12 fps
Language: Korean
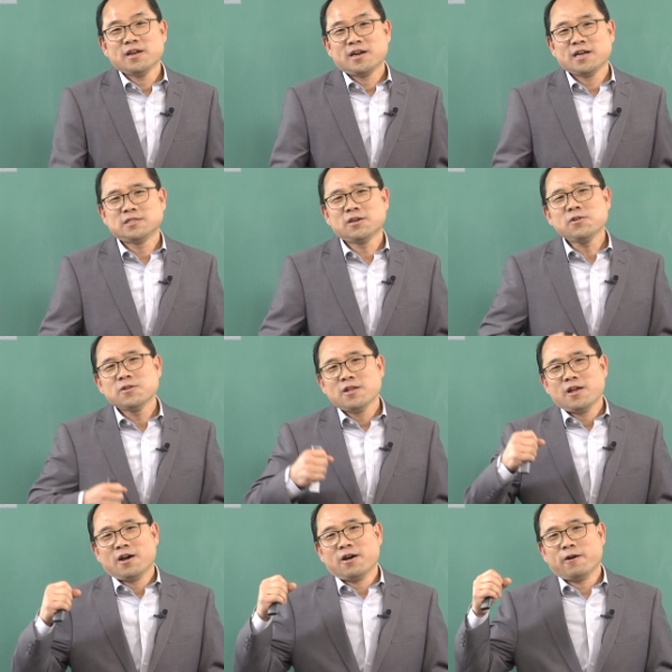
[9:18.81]
그래서
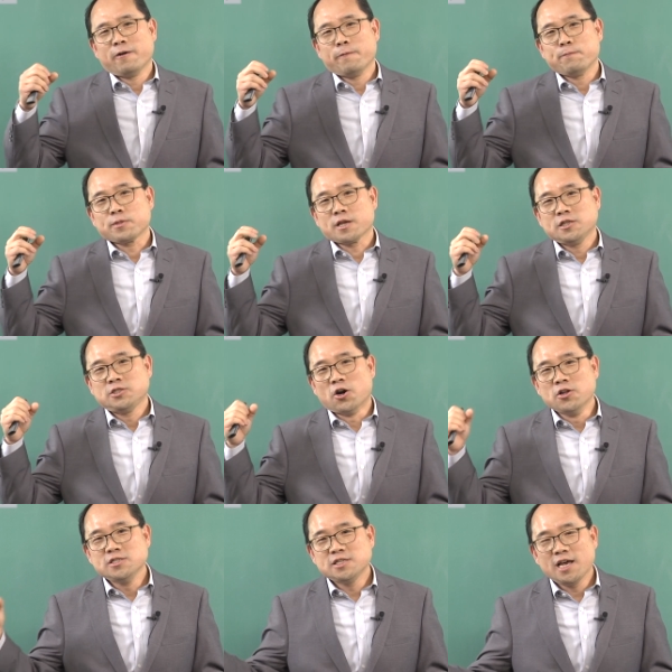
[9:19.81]
어,
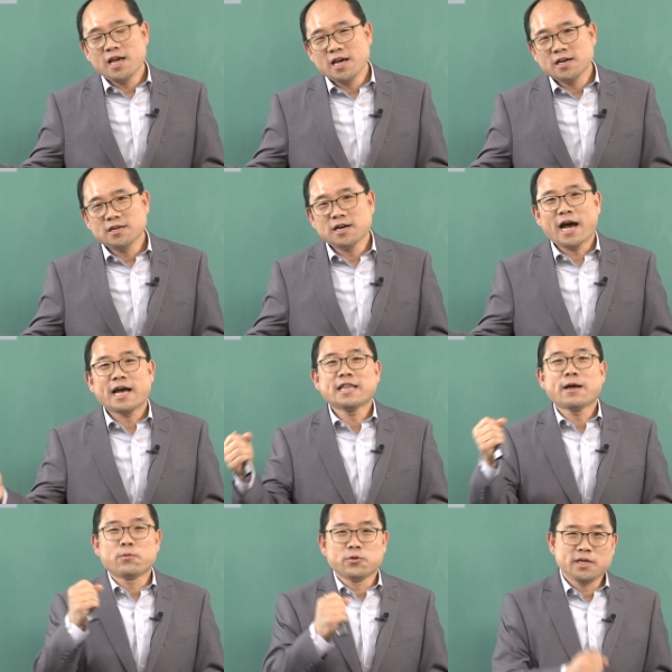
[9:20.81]
전쟁을
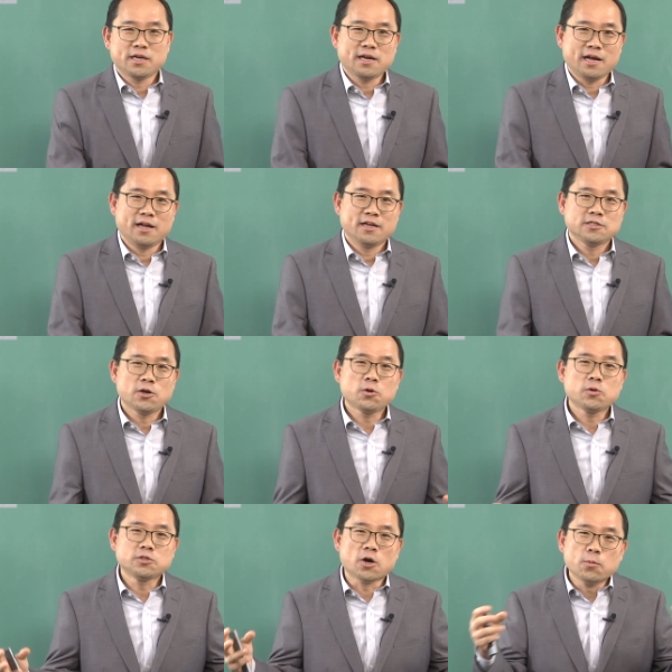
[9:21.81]
하다 보니까
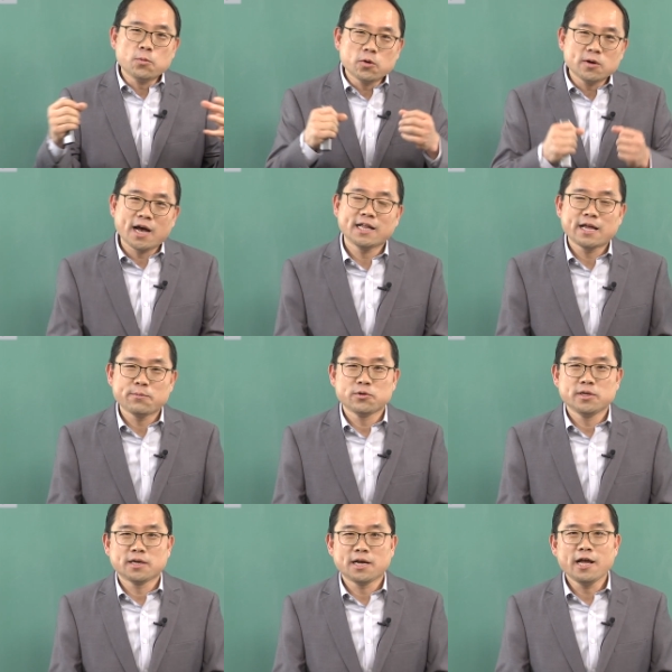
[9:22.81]
서로 정복을 하다
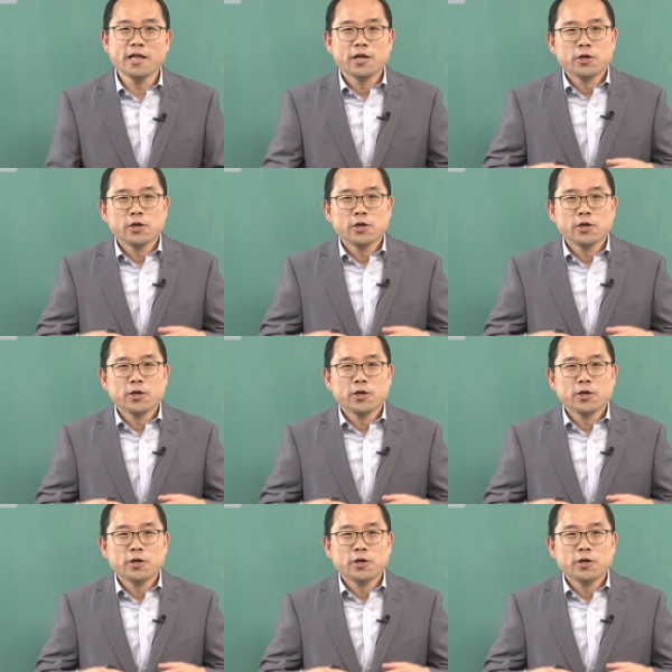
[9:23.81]
보니까